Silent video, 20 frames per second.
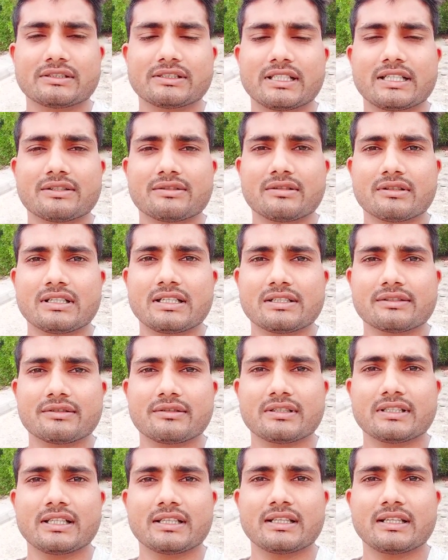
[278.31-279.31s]
चार सौ खर्च
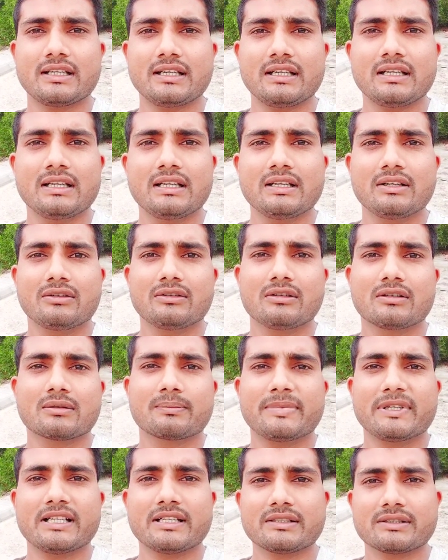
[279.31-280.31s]
हो जाता है और
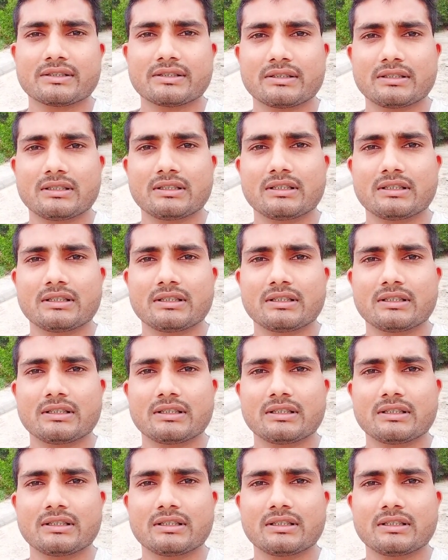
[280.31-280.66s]
प्लस